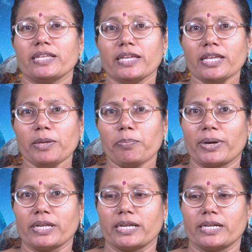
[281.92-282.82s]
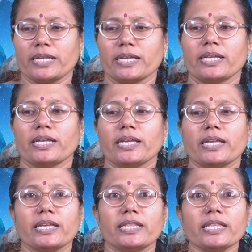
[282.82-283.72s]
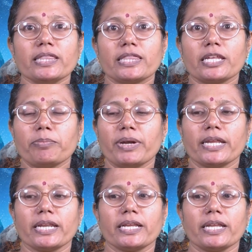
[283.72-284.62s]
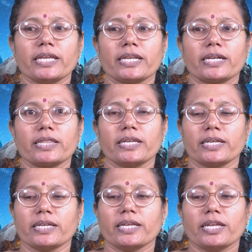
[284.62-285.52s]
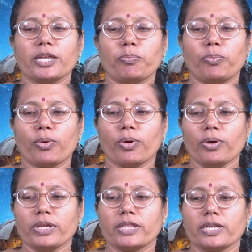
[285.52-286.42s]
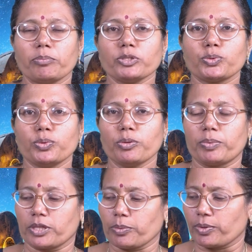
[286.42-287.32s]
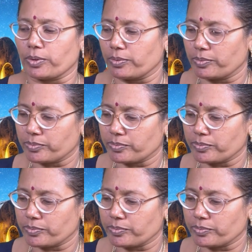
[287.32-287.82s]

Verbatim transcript: இது பனிக்கட்டி இது திண்ம நிலையில் இருக்குது இப்போது இதை நம்ம சூடுபடுத்த போகிறோம்